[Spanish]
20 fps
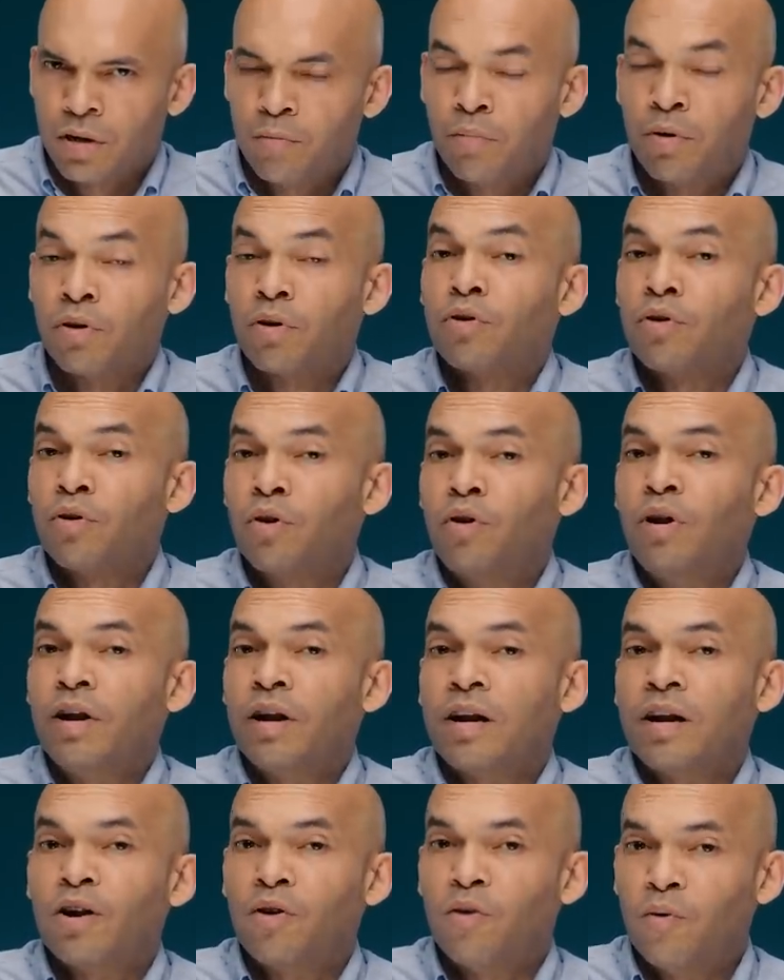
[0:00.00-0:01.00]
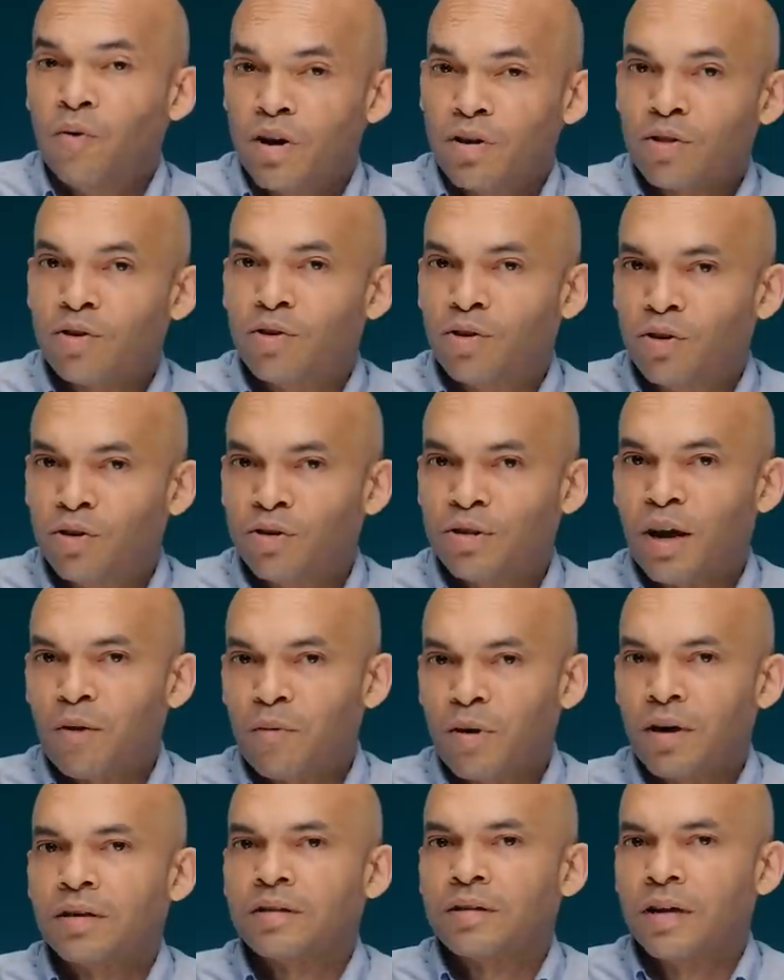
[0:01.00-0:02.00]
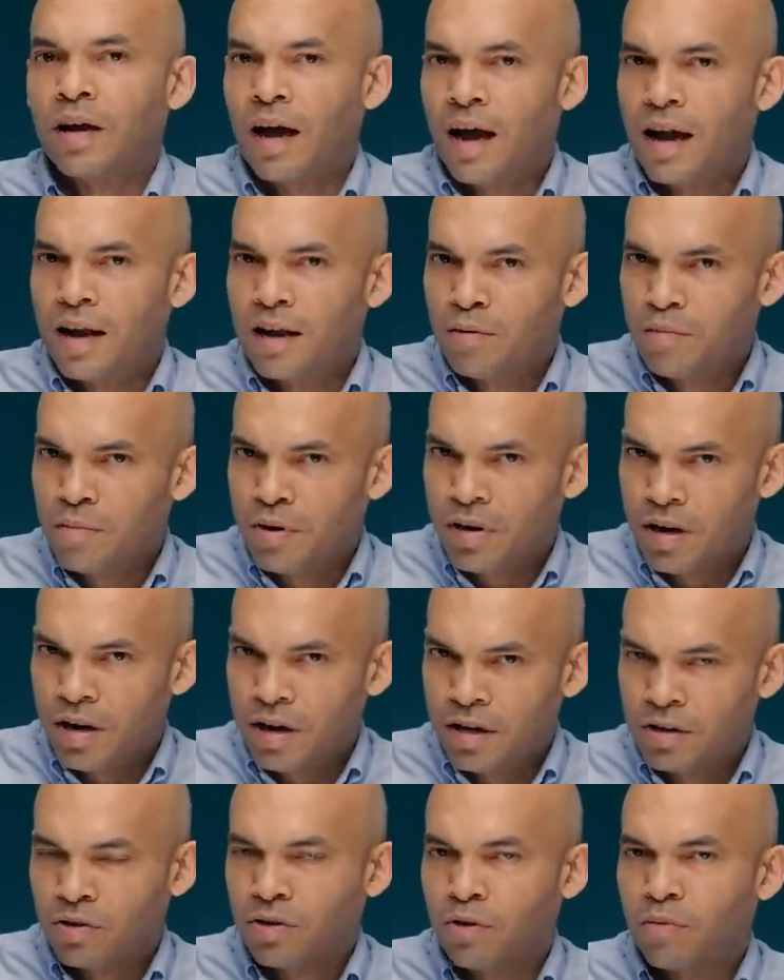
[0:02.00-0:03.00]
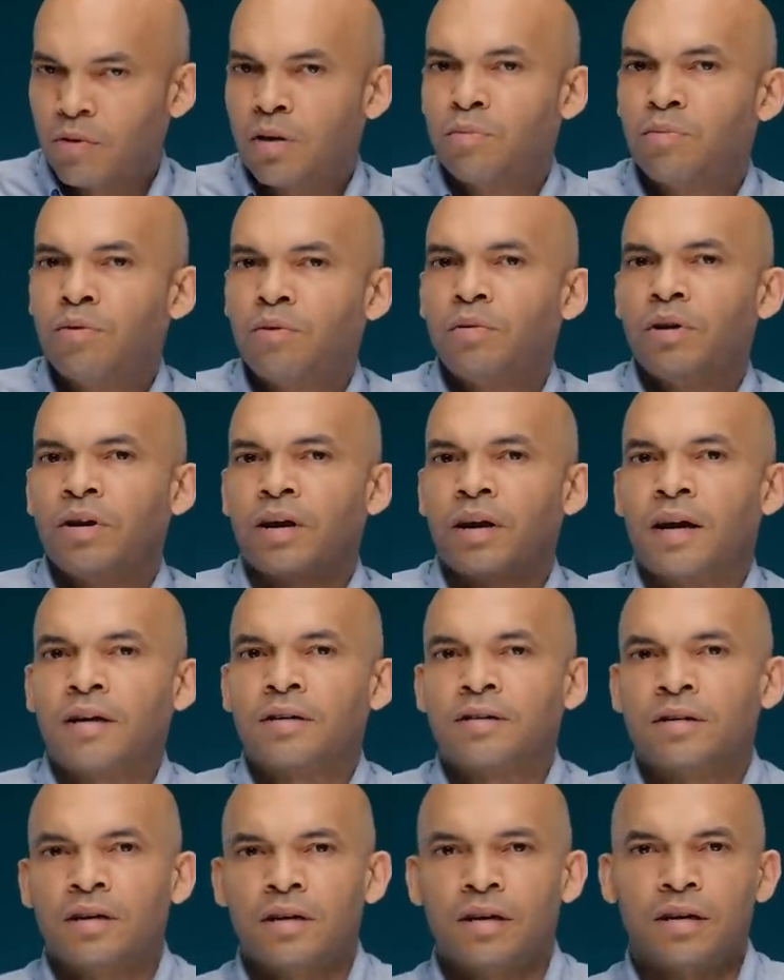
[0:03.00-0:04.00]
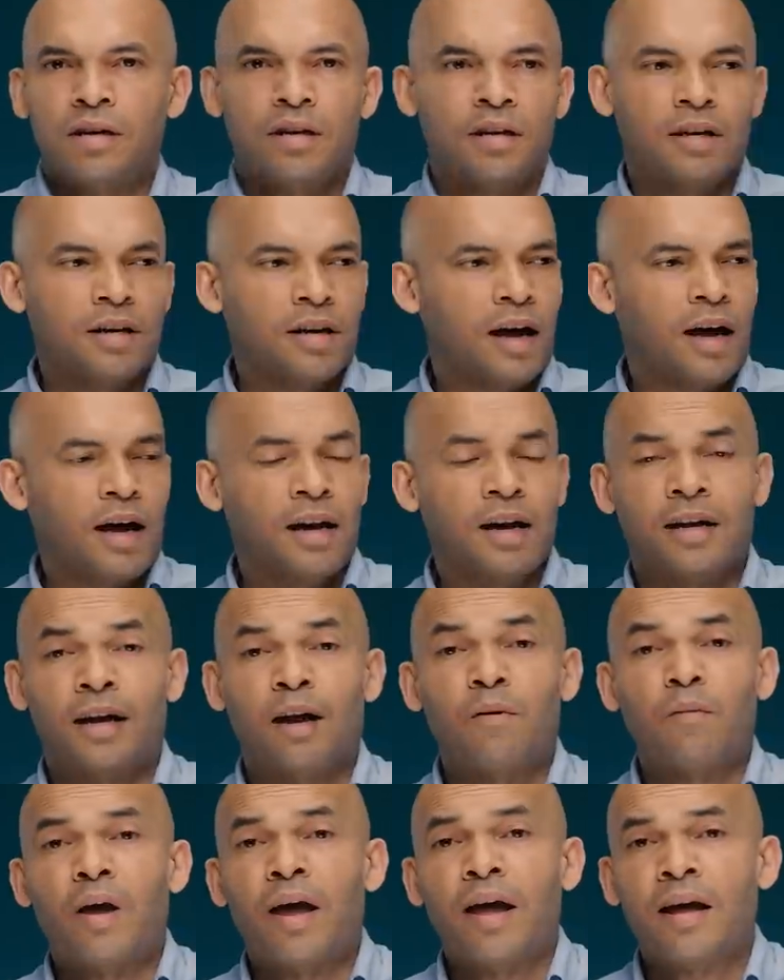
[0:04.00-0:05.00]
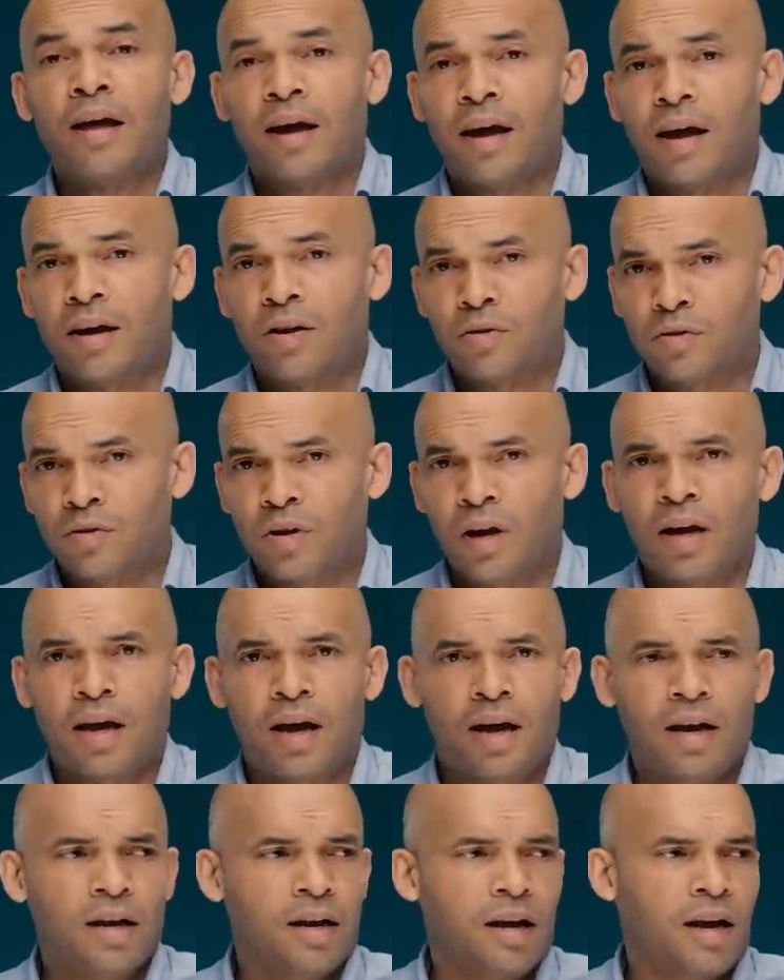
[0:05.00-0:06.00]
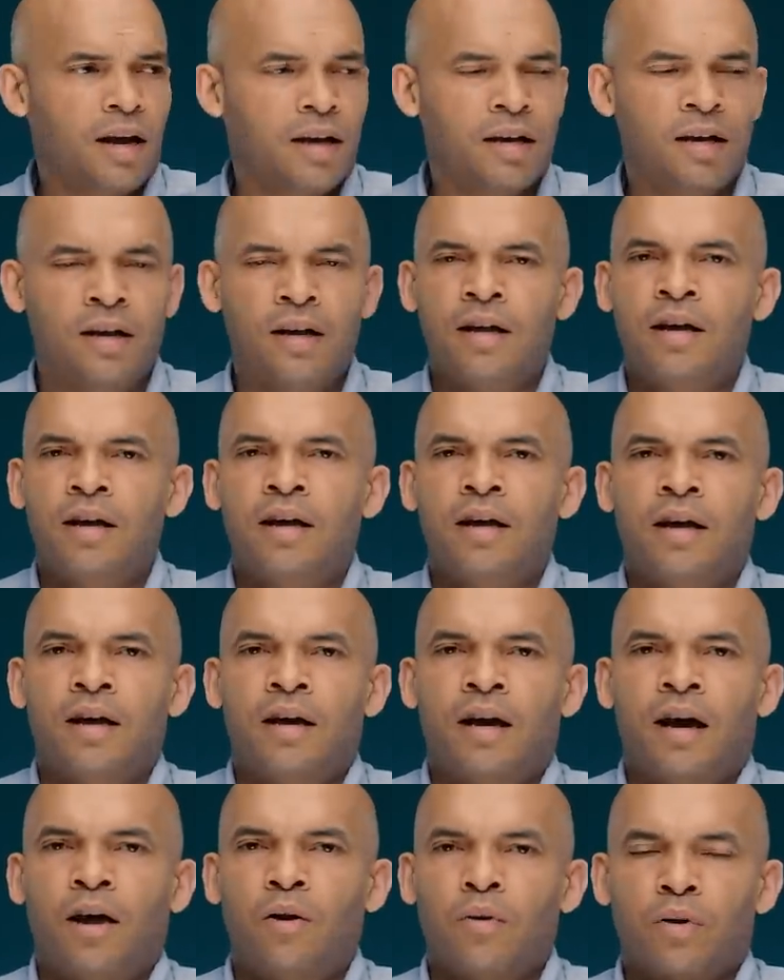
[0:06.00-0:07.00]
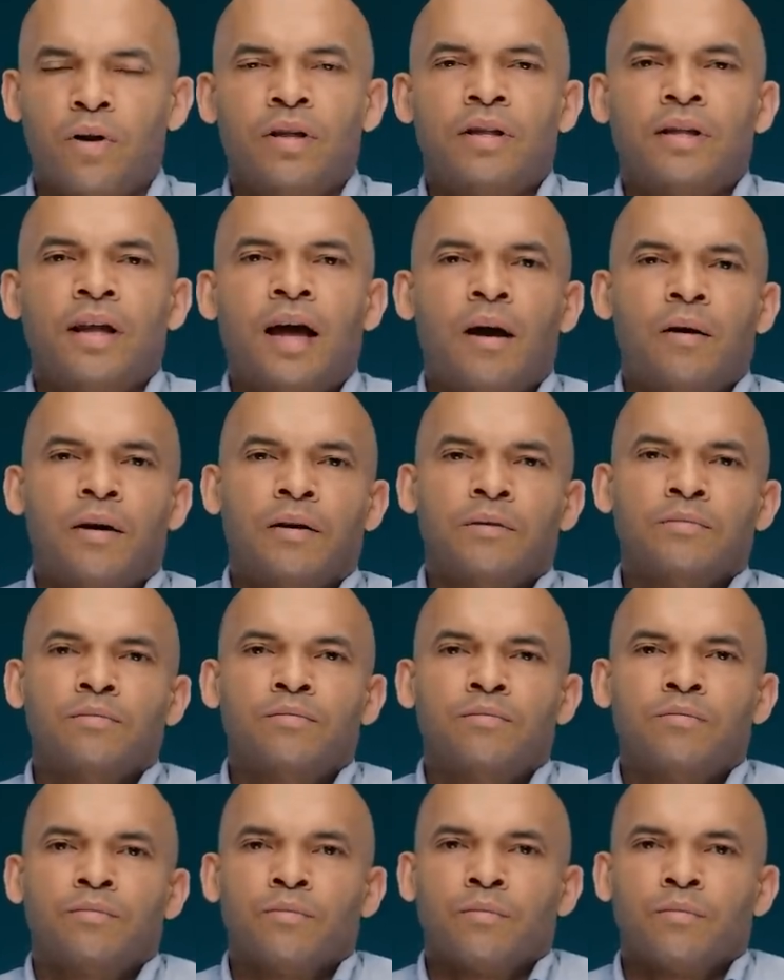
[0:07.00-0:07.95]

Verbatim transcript: Pero yo les recuerdo otra vez al ministro de Obras Públicas y al que venga, no sé, a los que estaban,